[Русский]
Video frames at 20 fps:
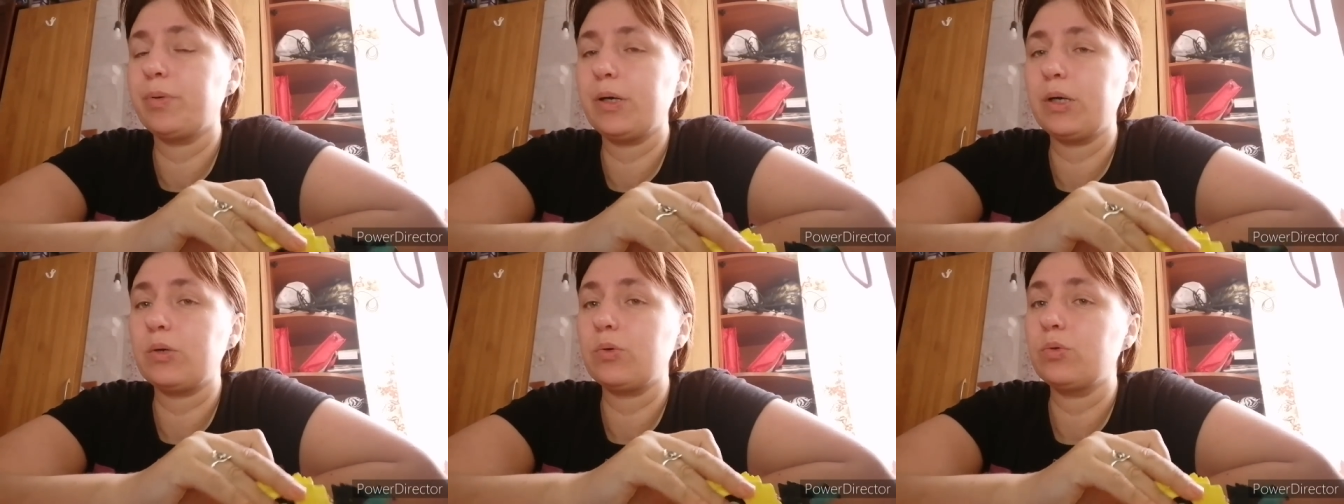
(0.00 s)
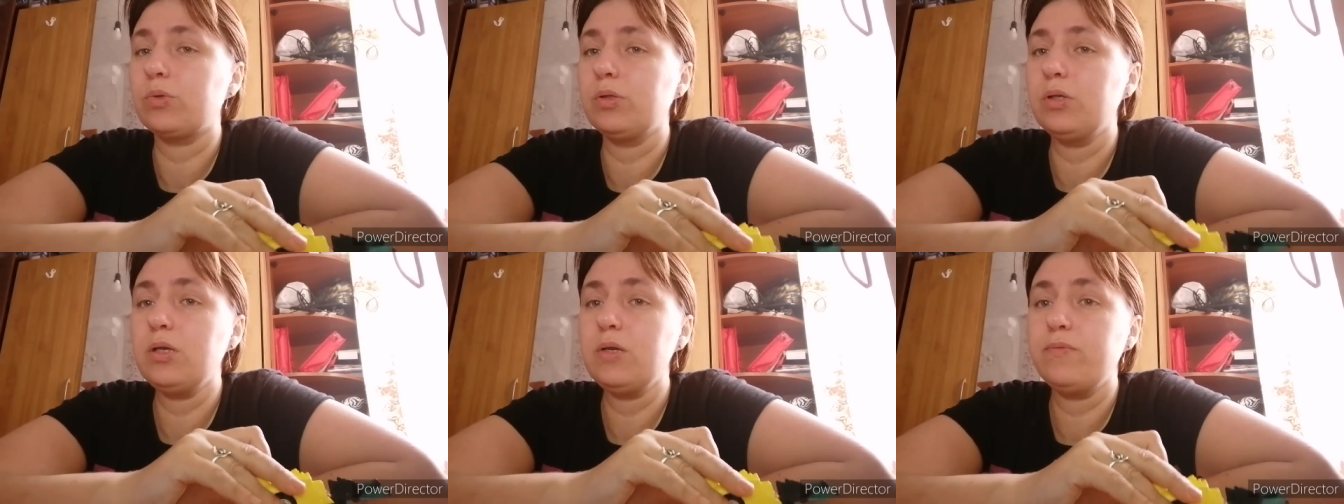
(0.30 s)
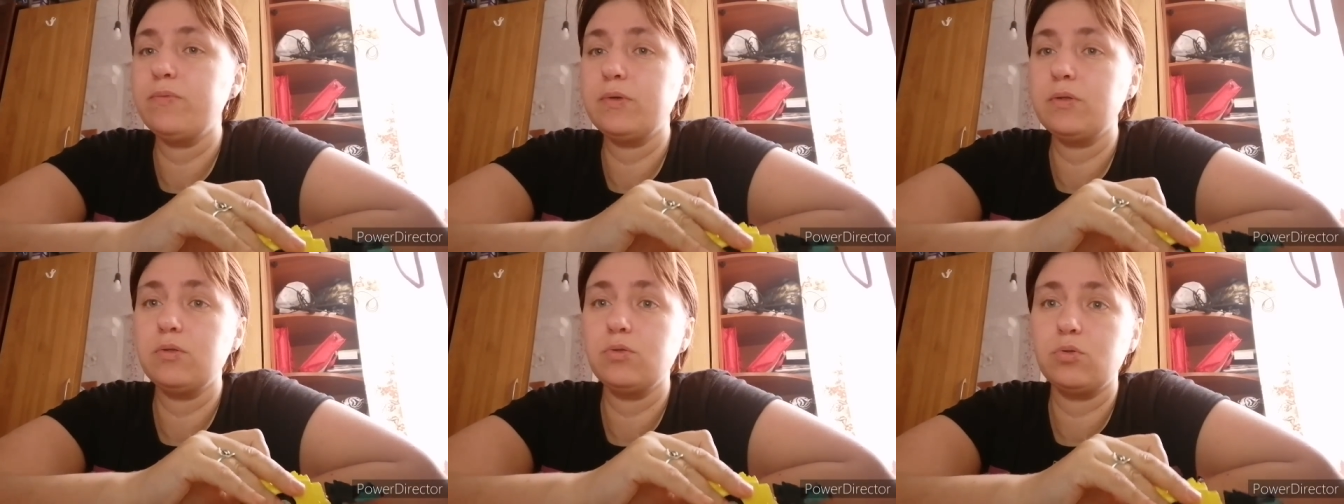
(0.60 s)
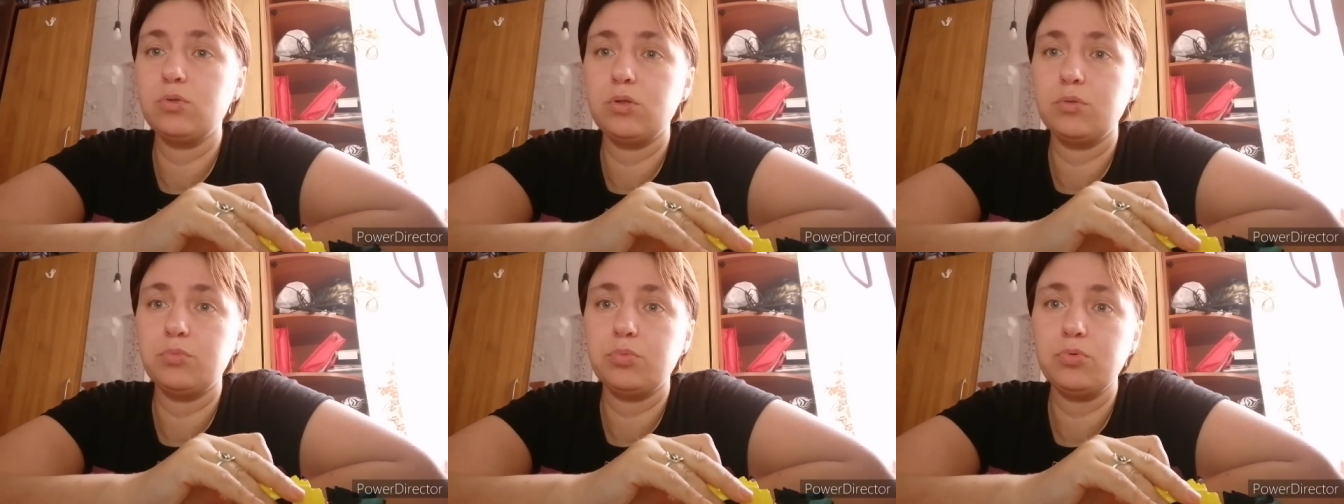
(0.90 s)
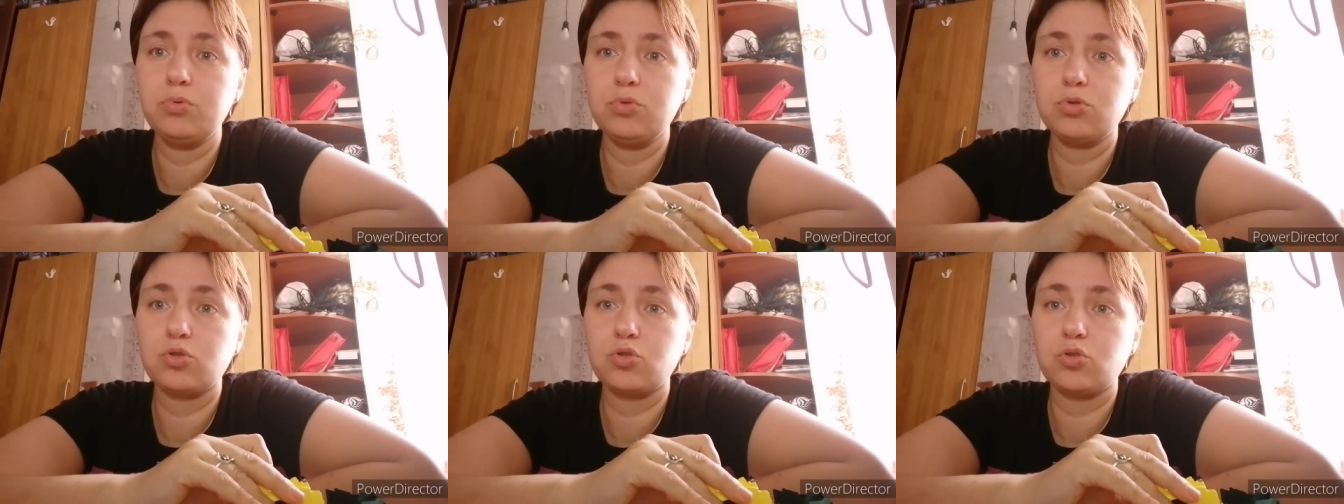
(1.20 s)
пару дней видео не
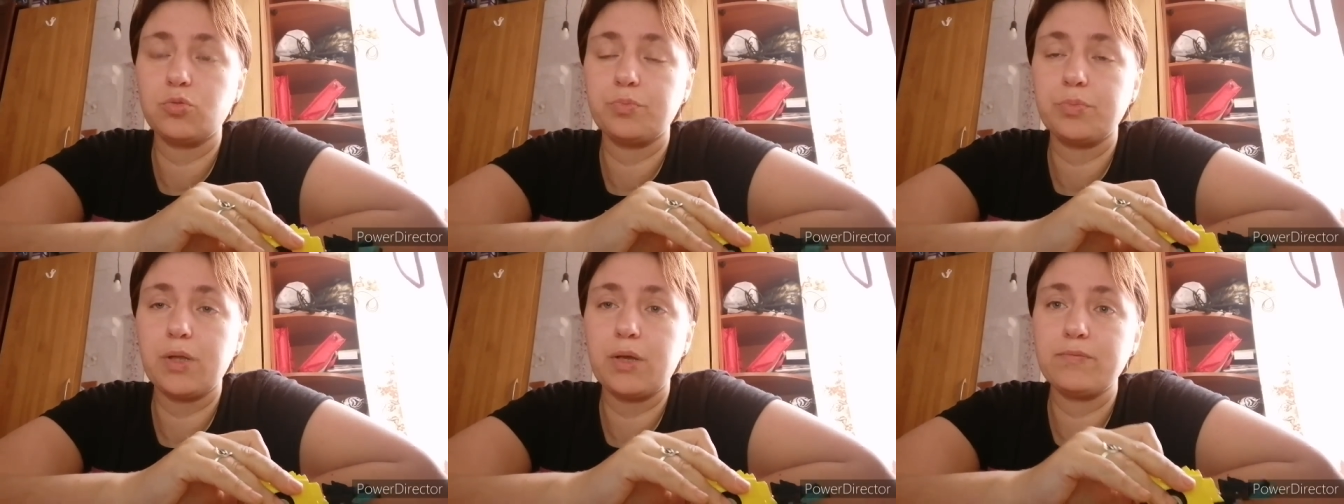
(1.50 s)
будет, чтобы